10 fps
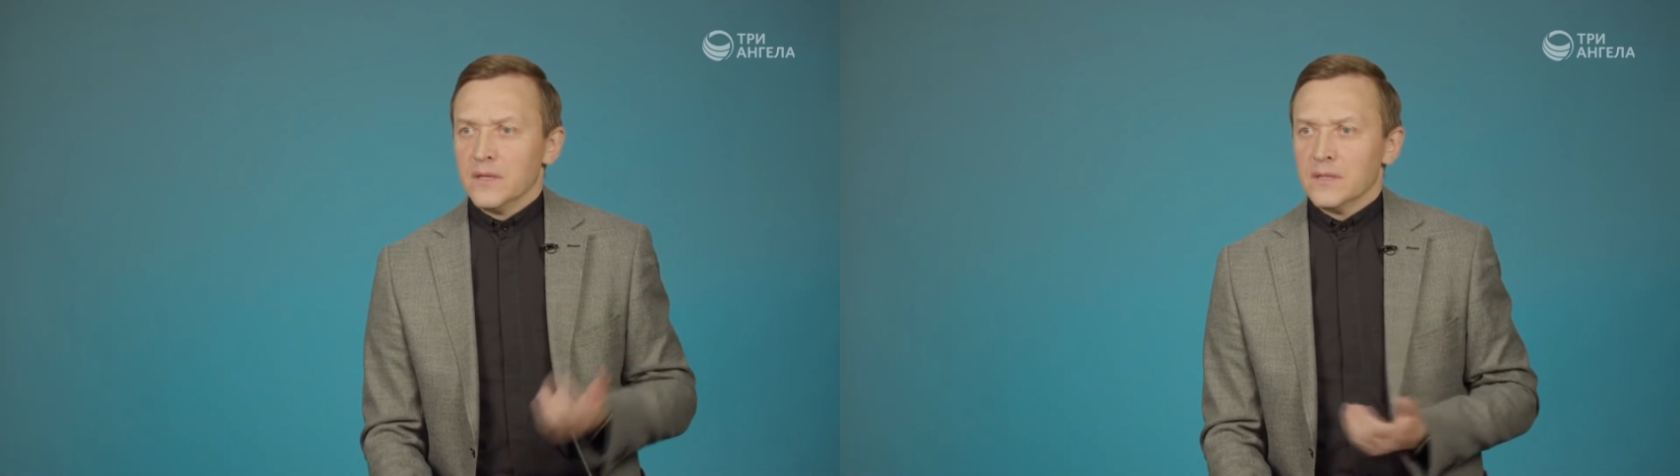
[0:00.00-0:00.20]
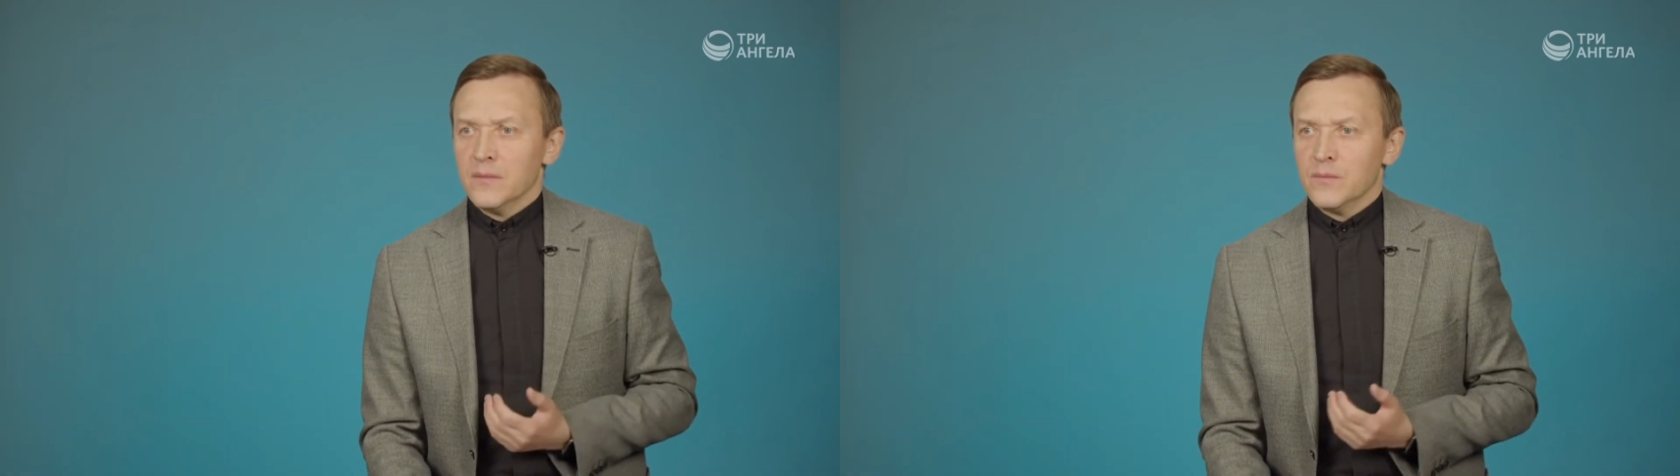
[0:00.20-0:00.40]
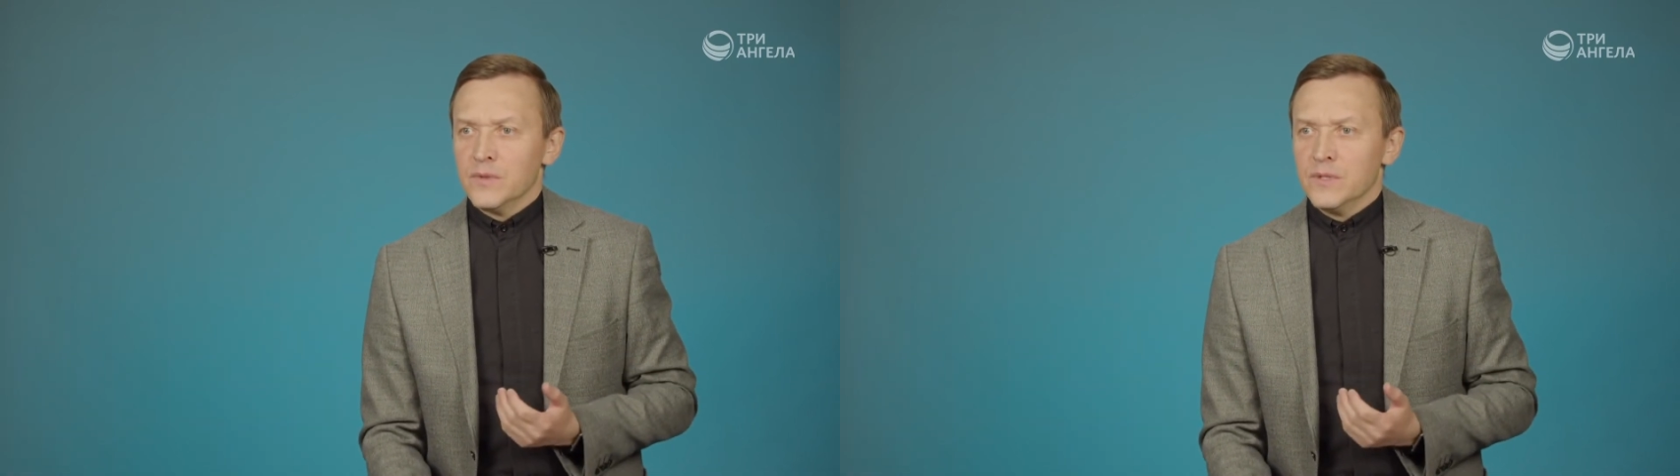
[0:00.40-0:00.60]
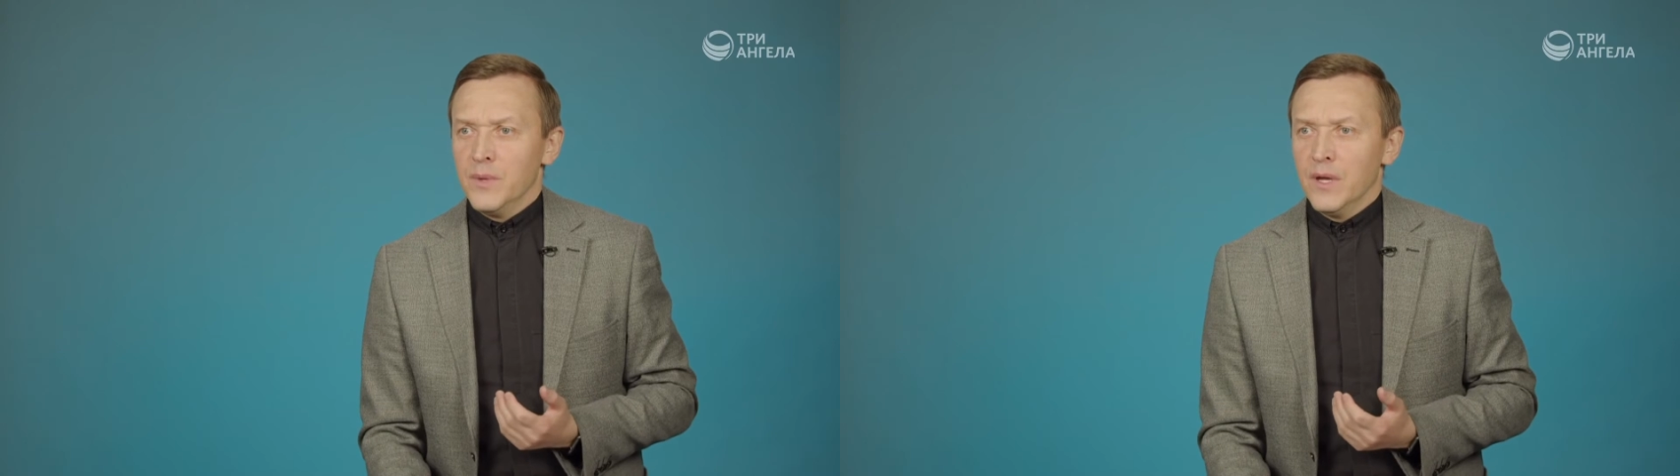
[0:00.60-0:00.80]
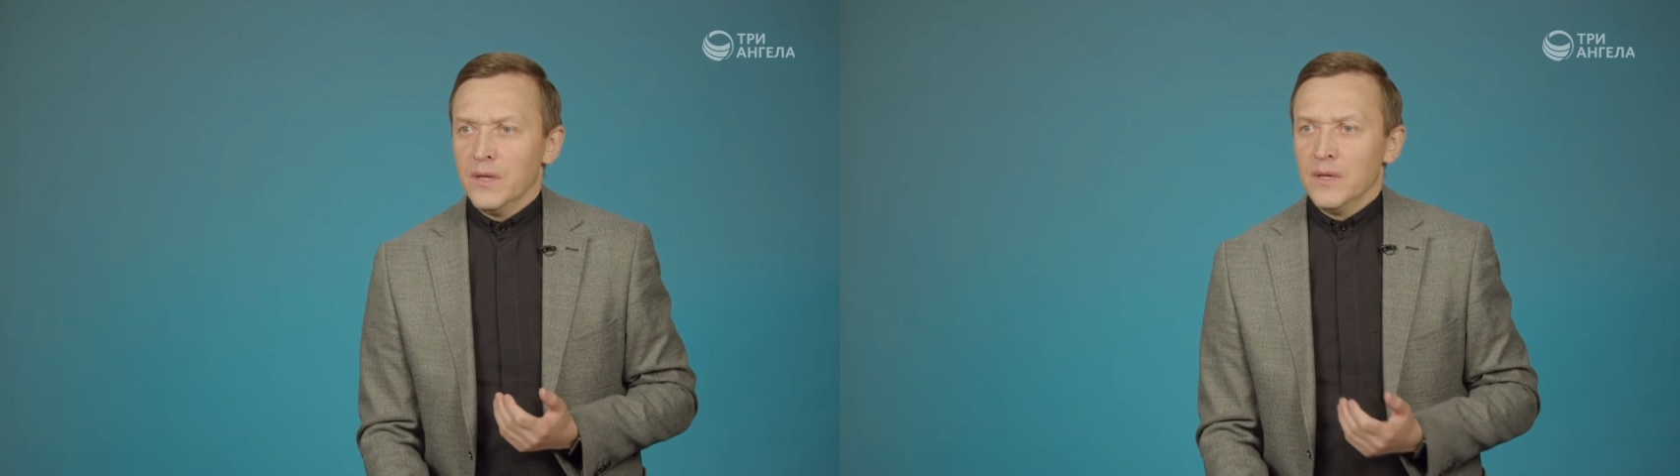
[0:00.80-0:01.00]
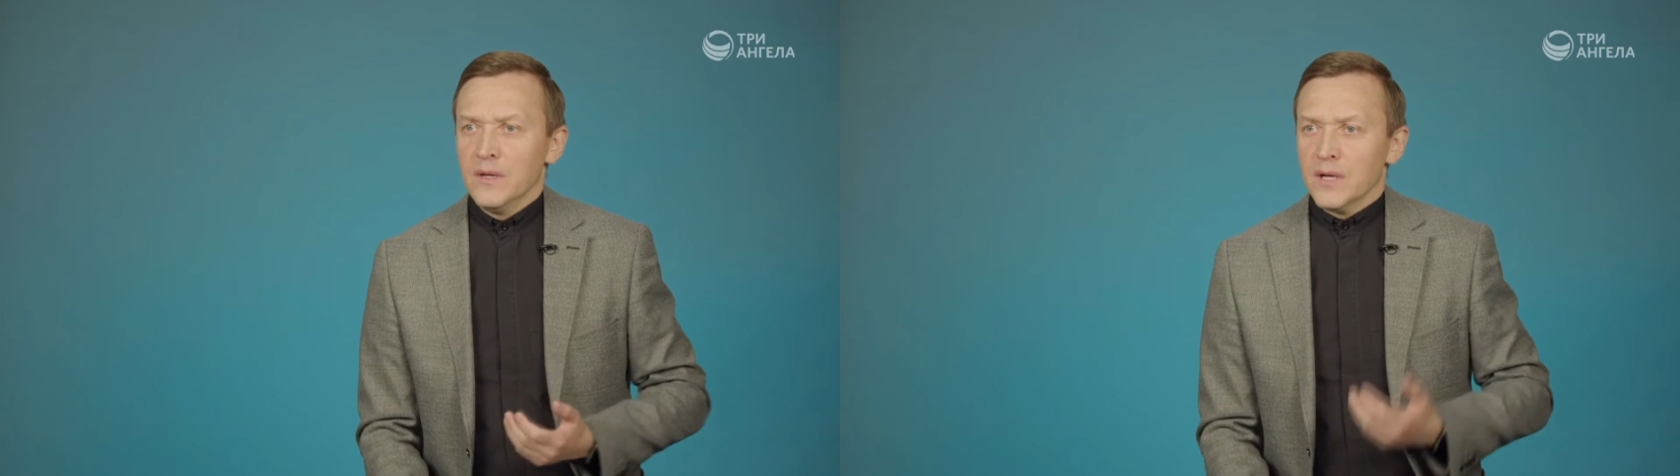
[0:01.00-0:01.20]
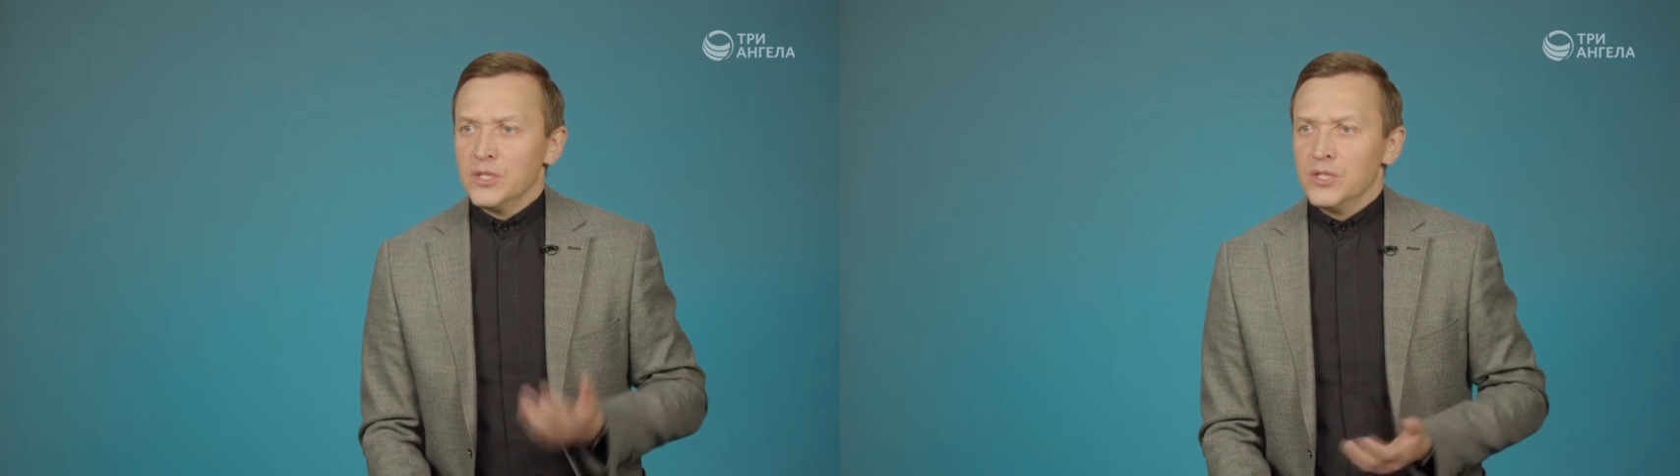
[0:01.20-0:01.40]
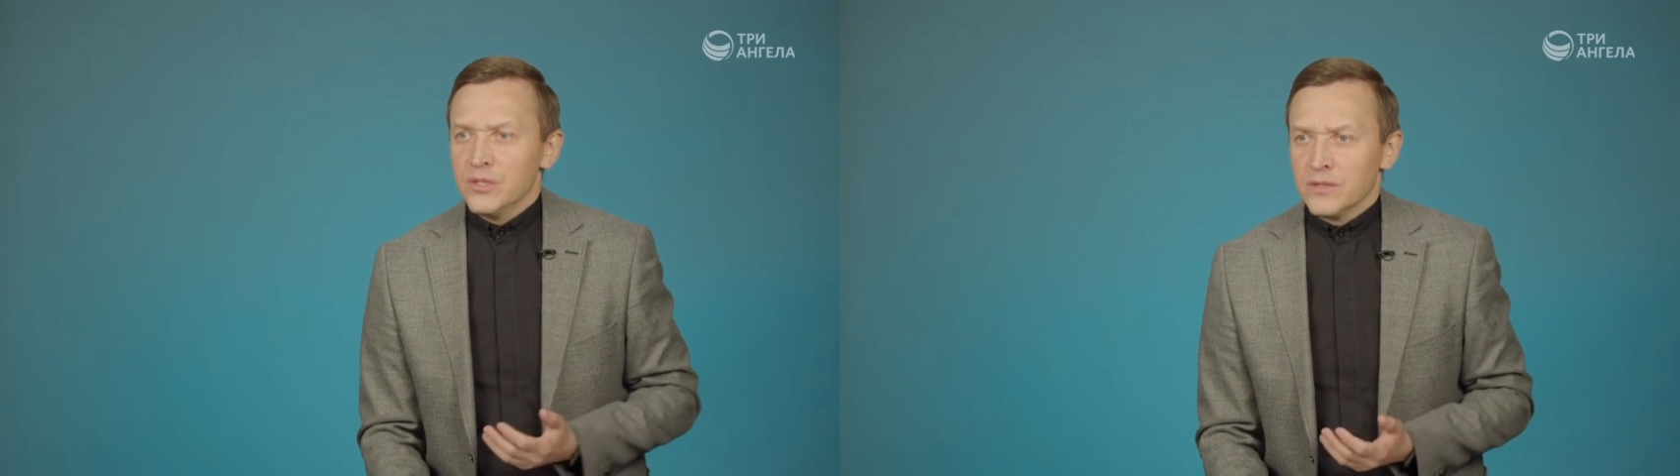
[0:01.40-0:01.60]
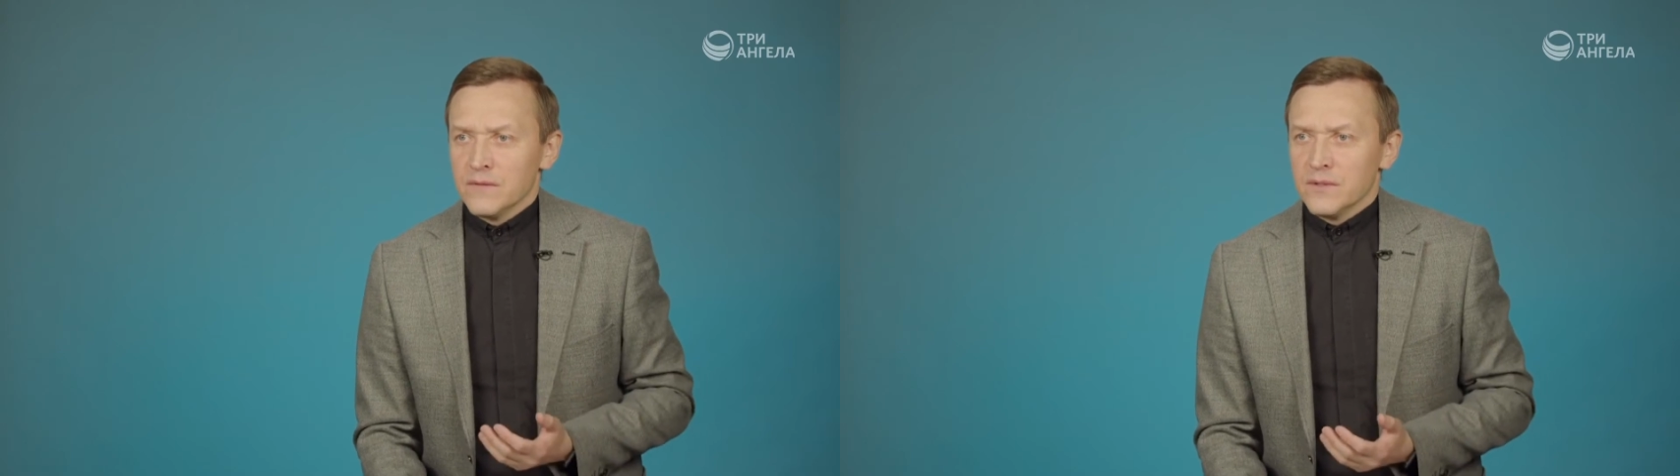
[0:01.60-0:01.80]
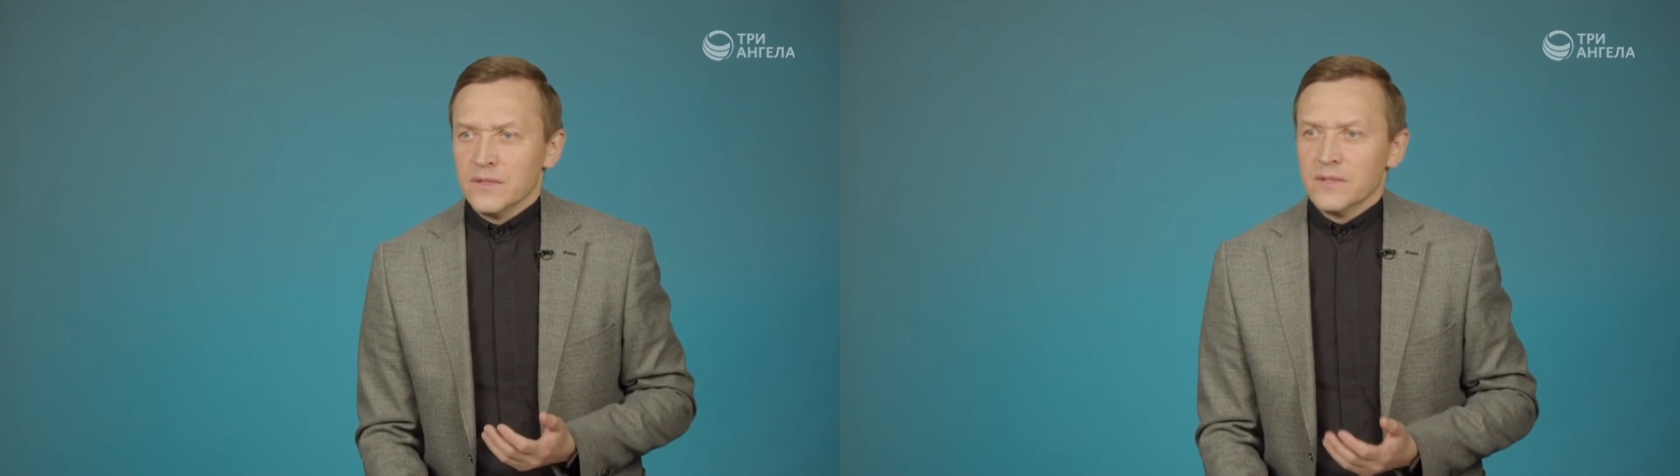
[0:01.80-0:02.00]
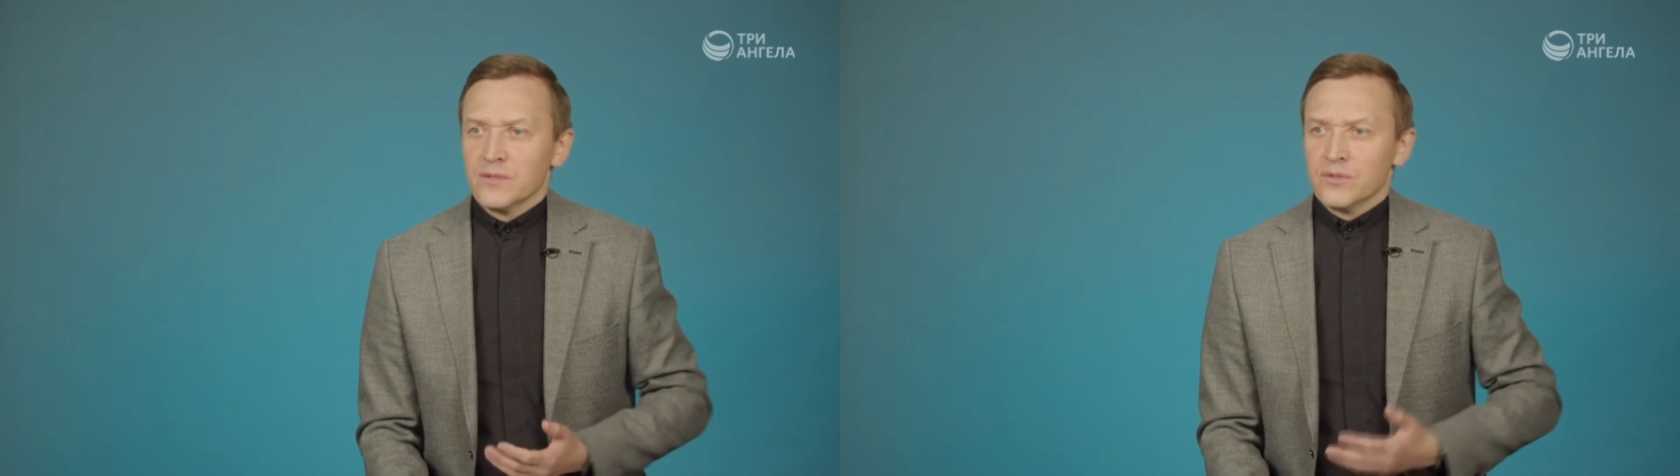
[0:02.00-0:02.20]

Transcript: я там на тебя рассчитывал,